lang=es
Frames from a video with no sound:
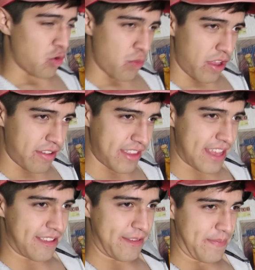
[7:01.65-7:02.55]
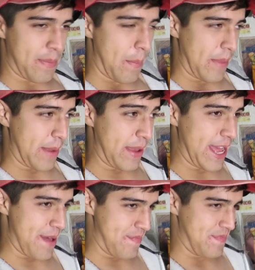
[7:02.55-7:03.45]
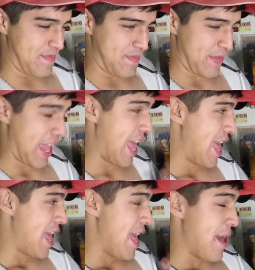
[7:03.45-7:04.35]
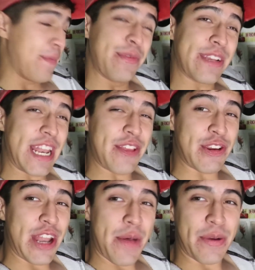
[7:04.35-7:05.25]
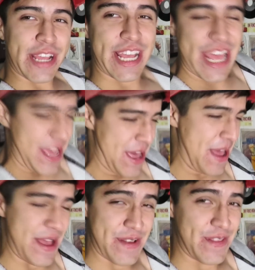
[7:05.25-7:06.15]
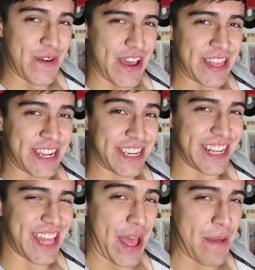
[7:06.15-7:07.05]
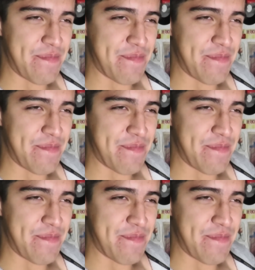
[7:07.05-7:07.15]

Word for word: como estas, mira mi mija, búscale otro lado porque aquí no entra chiquita.